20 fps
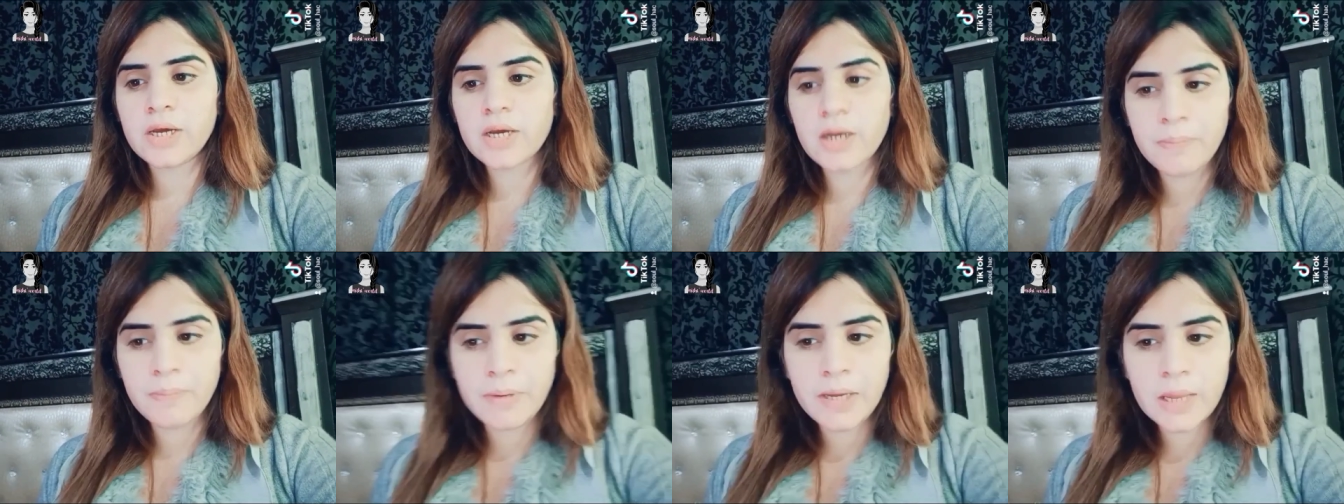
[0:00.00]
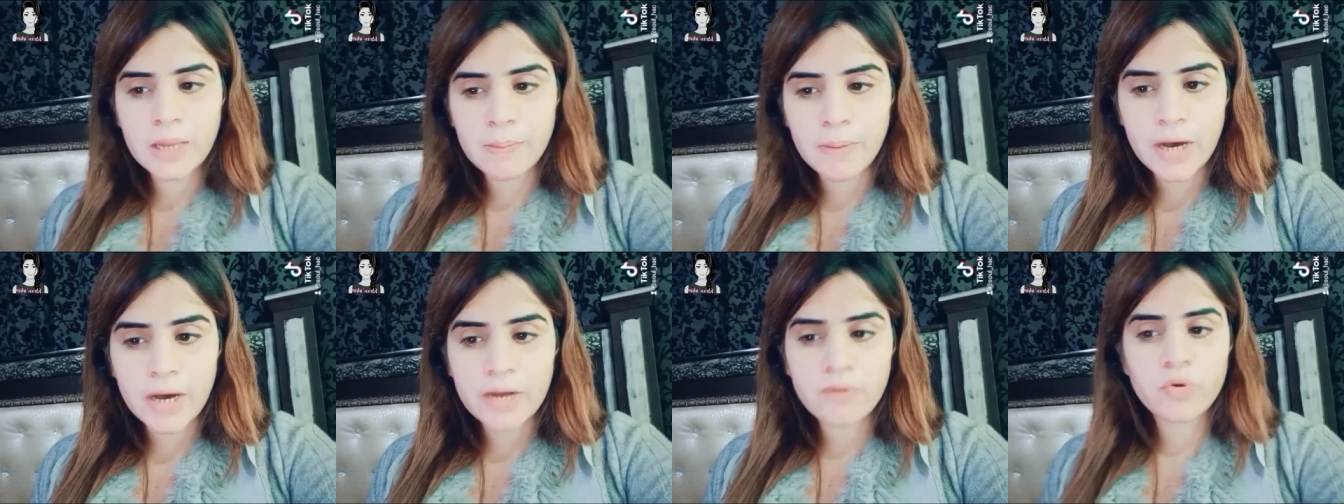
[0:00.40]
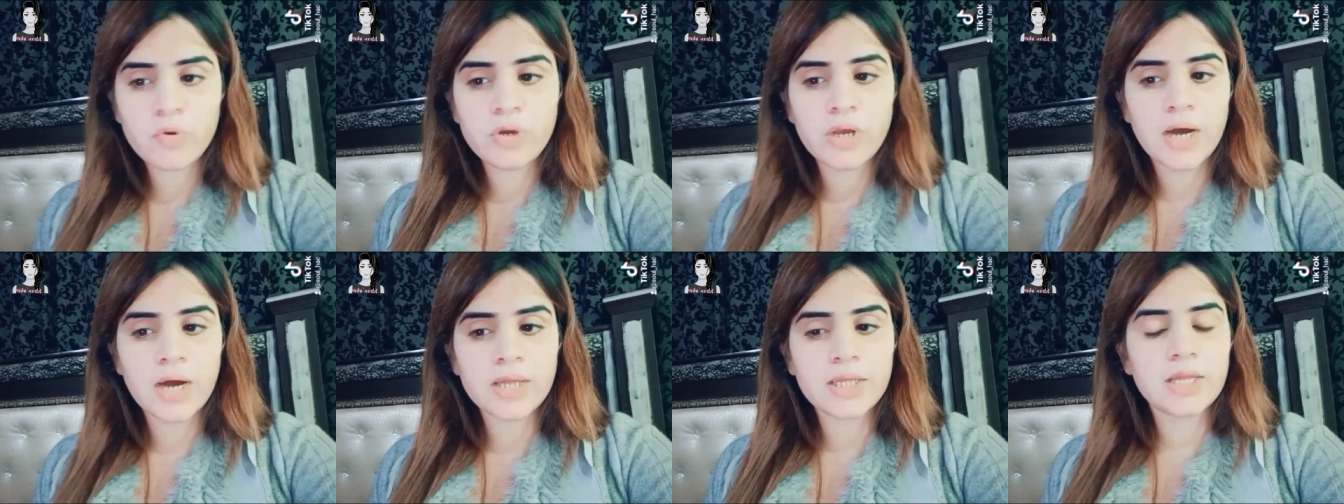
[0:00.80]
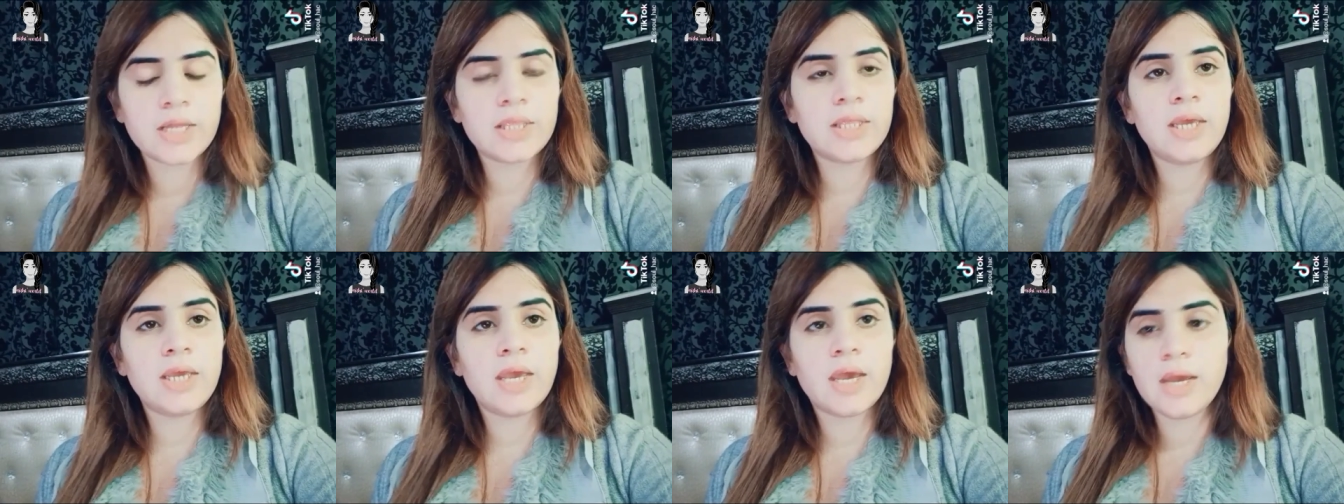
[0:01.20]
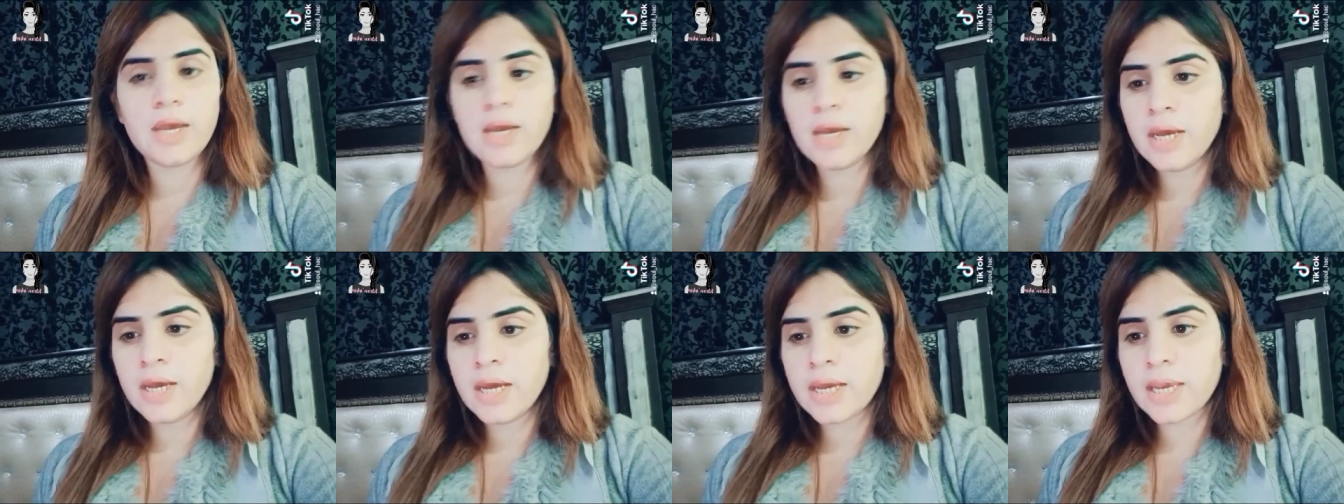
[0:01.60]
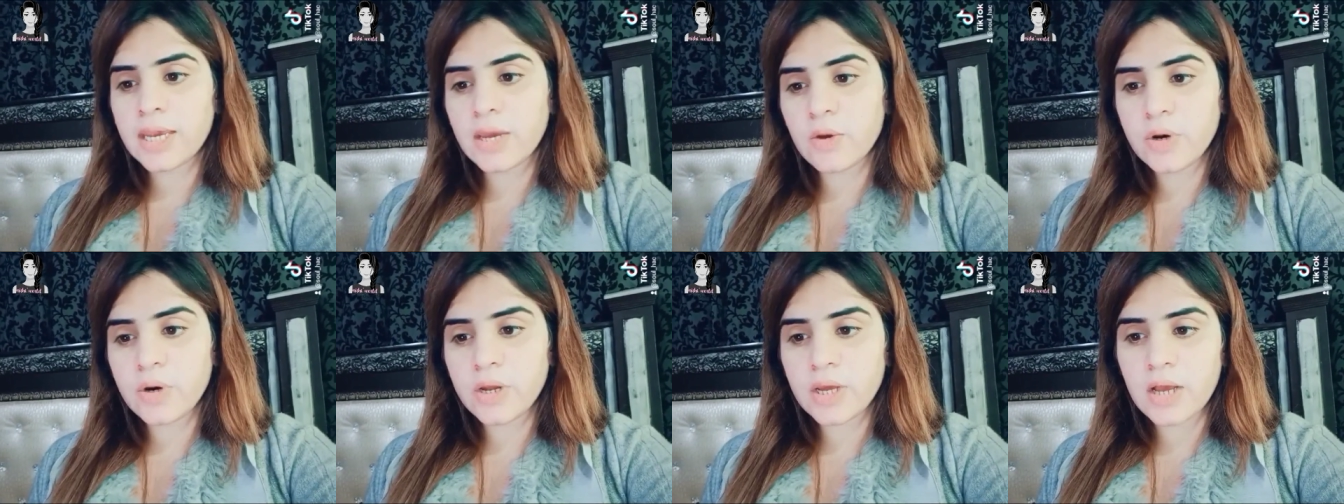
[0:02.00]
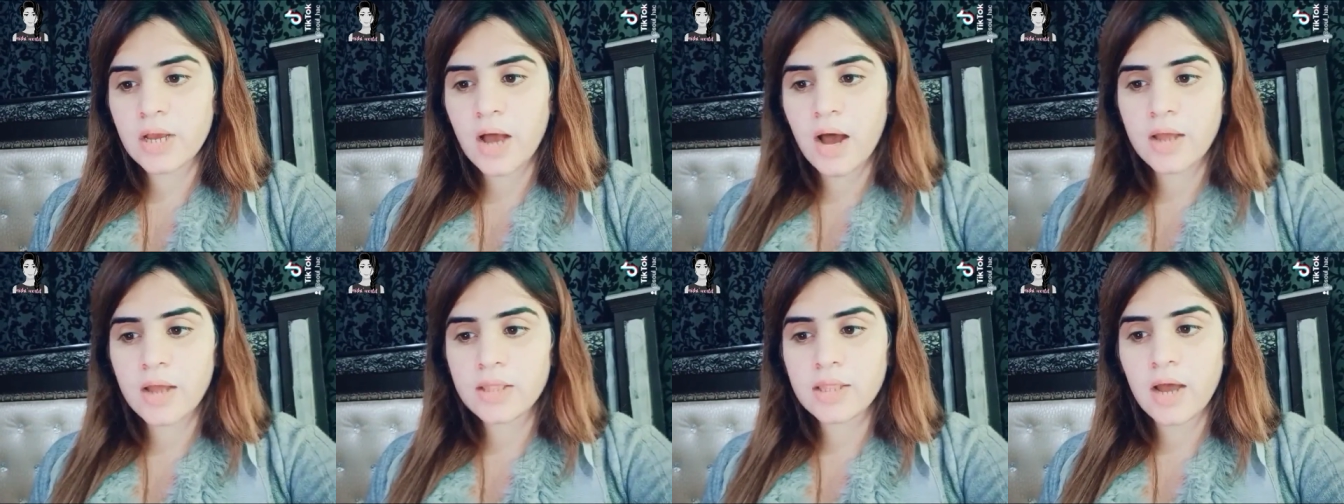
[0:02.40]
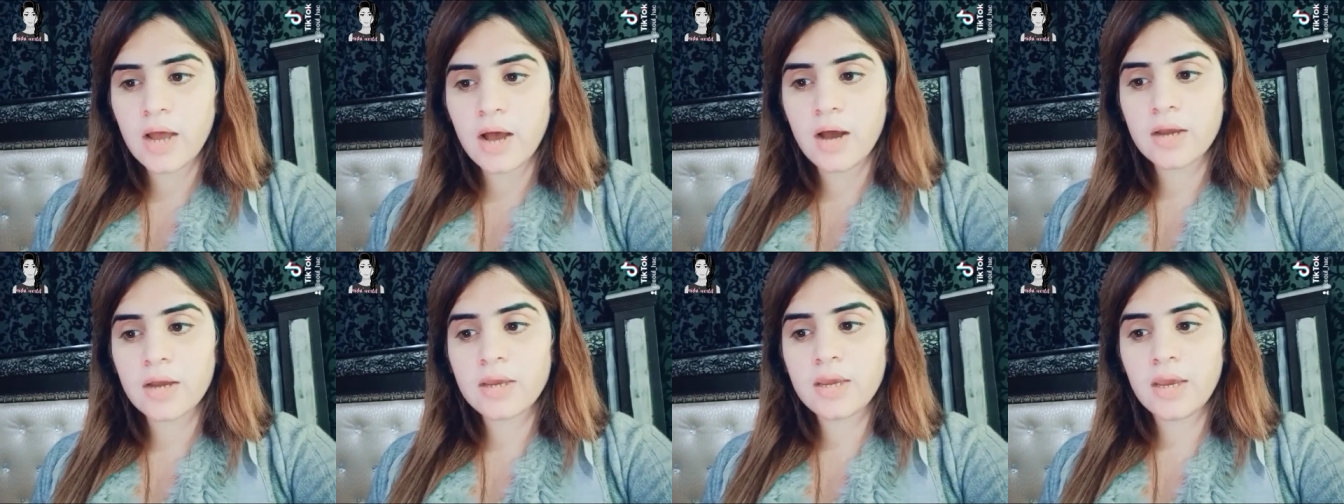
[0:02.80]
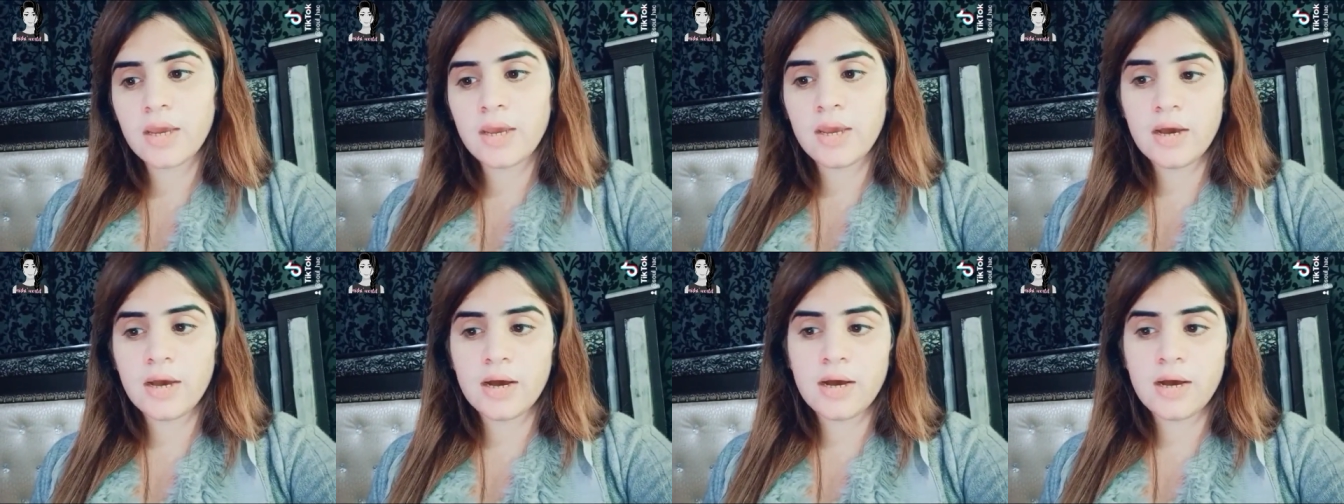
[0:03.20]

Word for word: कभी कभार वो याद आती है कि उन्होंने कहा था कि